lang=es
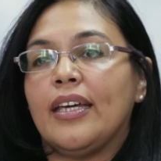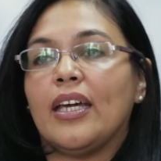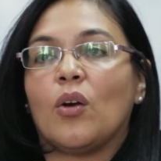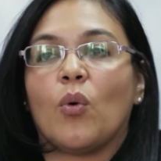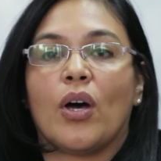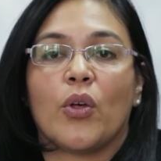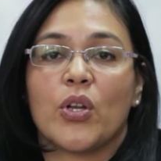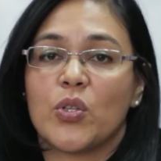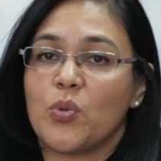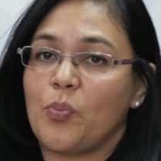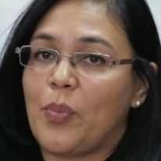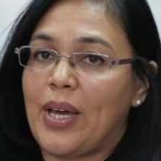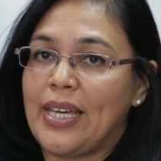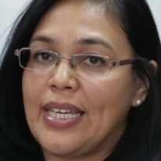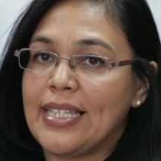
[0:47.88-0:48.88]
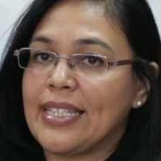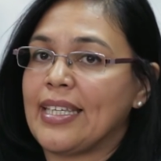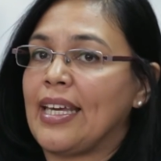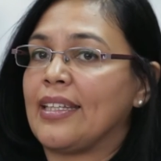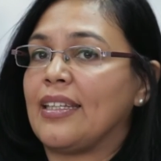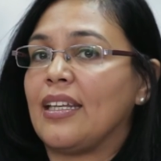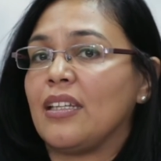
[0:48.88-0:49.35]
Ecuador es un país
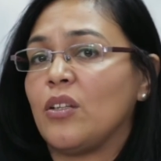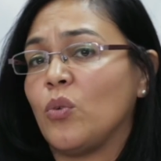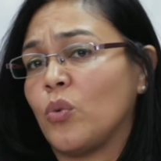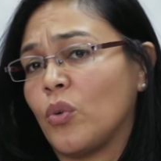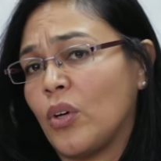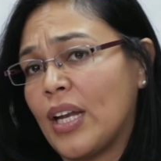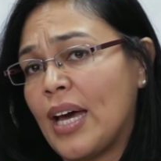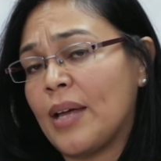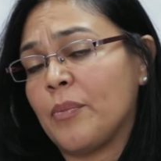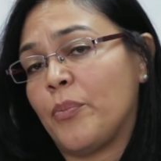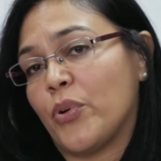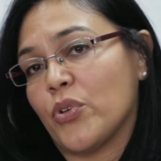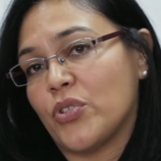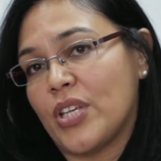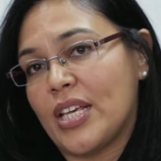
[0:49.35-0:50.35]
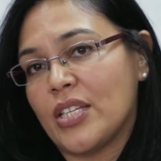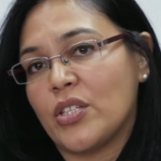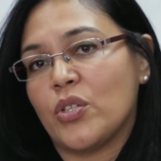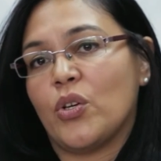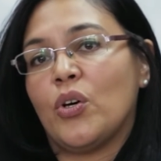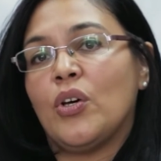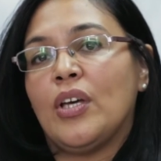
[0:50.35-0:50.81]
que ha tenido un gran
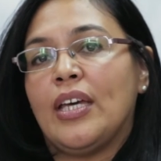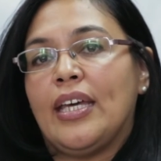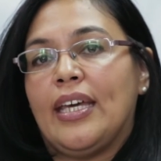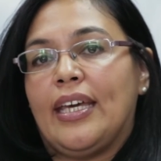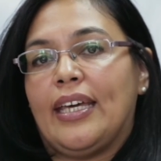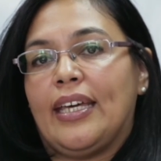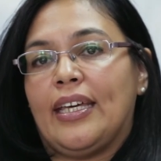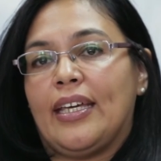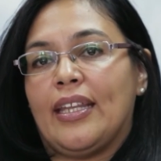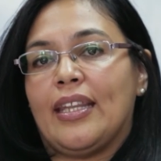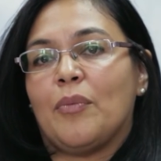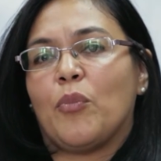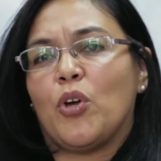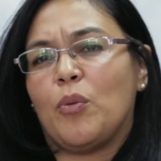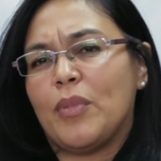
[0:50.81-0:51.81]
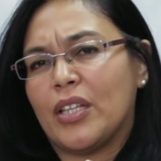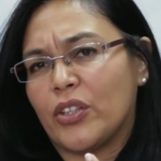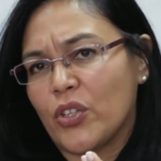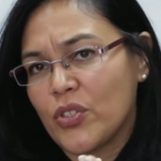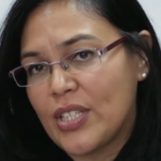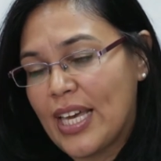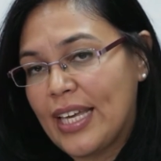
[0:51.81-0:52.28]
proceso eh, de
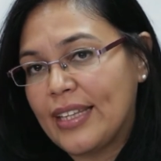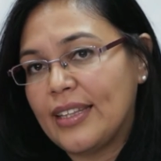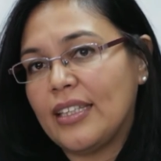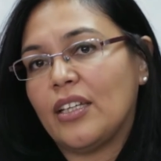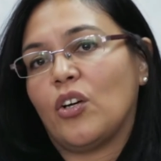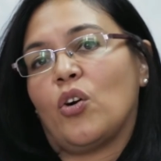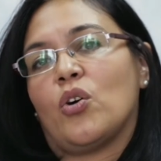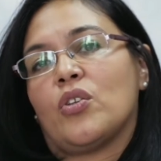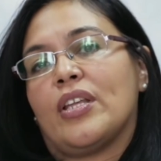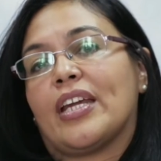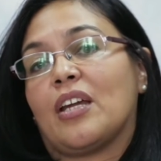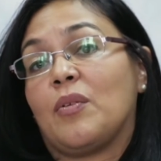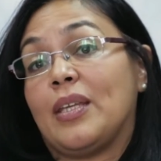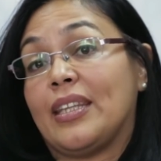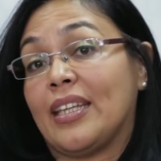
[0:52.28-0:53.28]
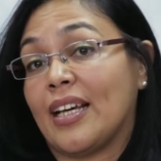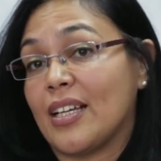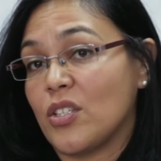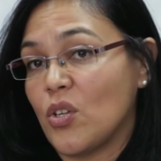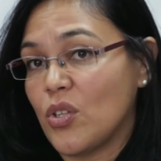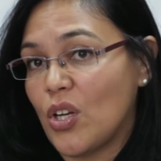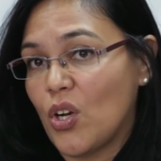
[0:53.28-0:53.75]
movimientos étnicos, de
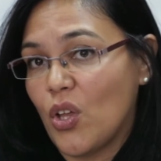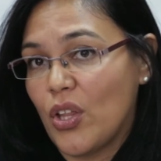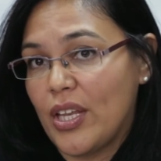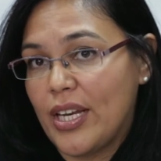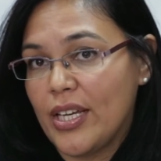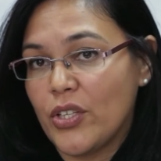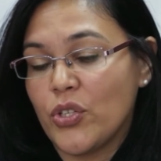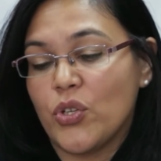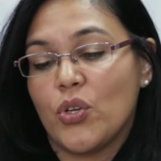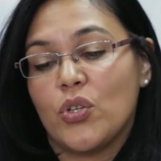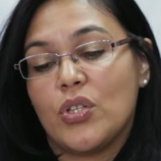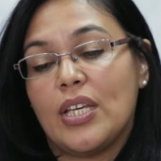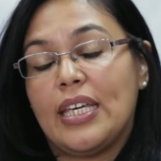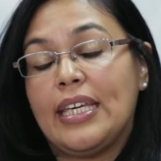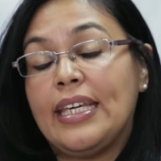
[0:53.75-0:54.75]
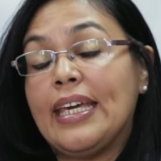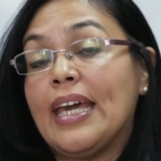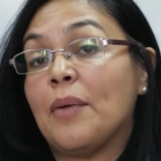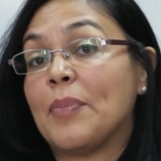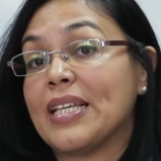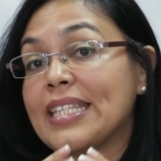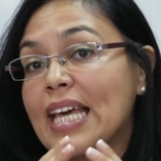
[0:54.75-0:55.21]
reivindicación de los derechos y
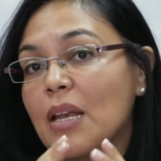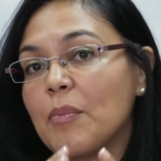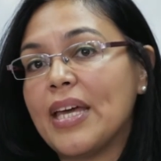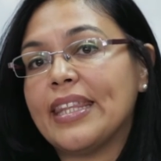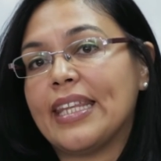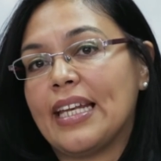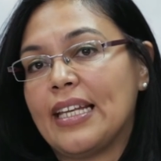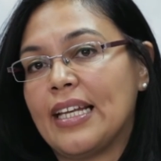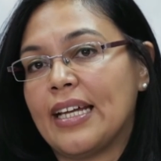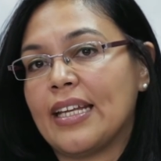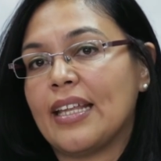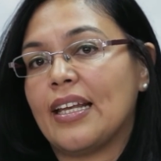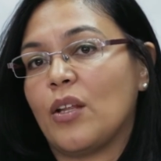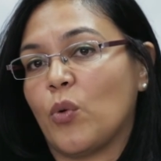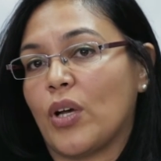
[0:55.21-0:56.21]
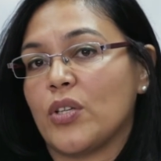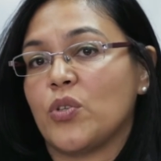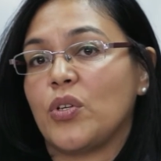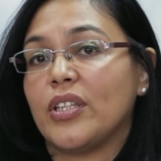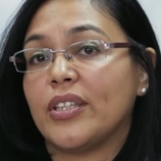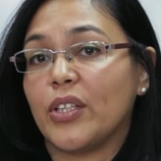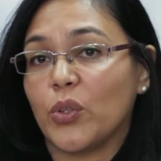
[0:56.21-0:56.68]
especialmente en el área de la
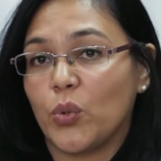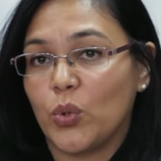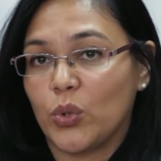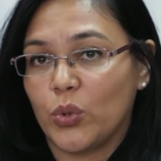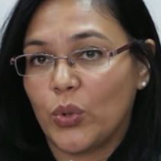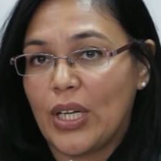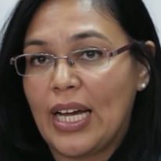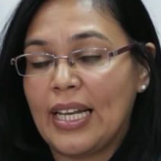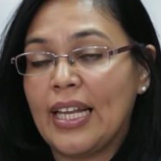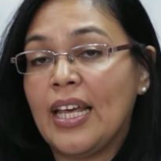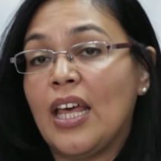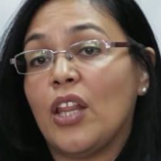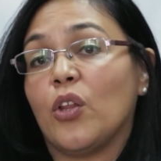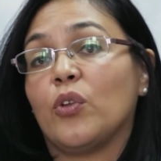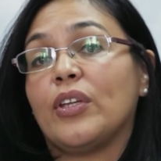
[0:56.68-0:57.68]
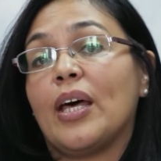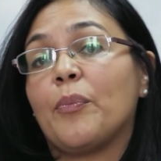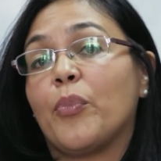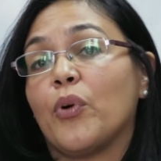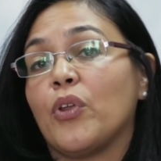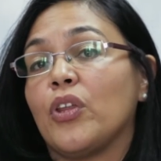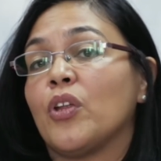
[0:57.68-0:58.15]
educación intercultural, donde
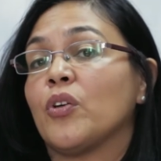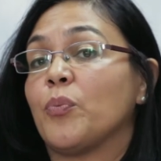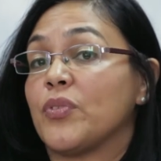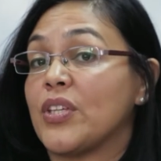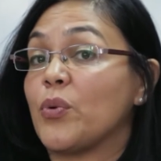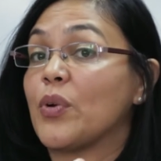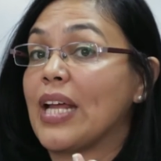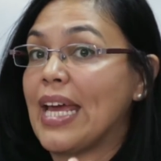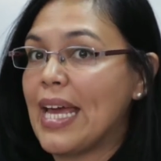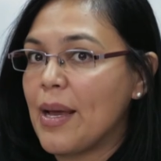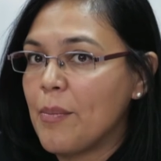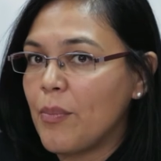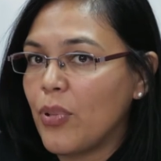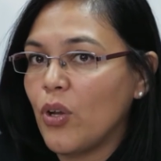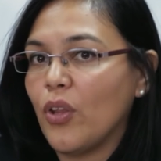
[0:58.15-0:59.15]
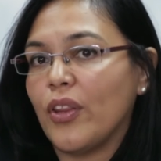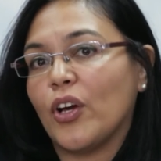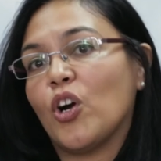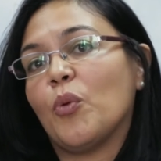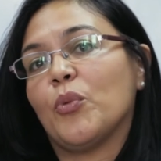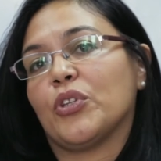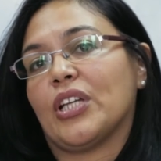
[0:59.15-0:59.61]
ha podido ser un ejemplo de
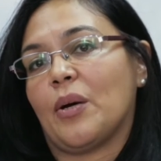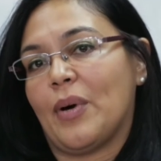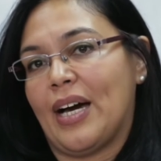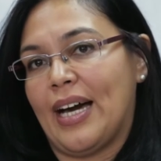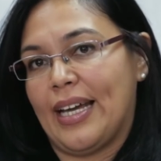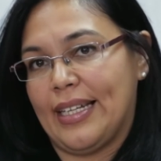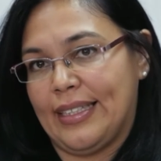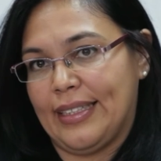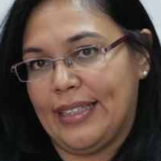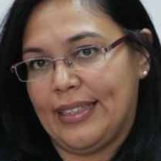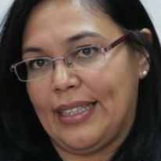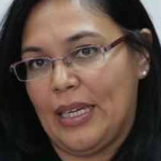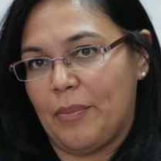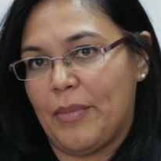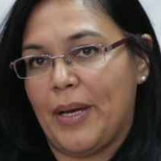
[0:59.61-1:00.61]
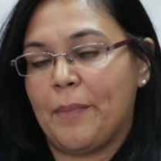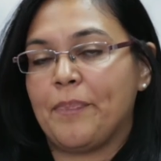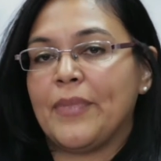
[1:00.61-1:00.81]
cómo trabajar este tema.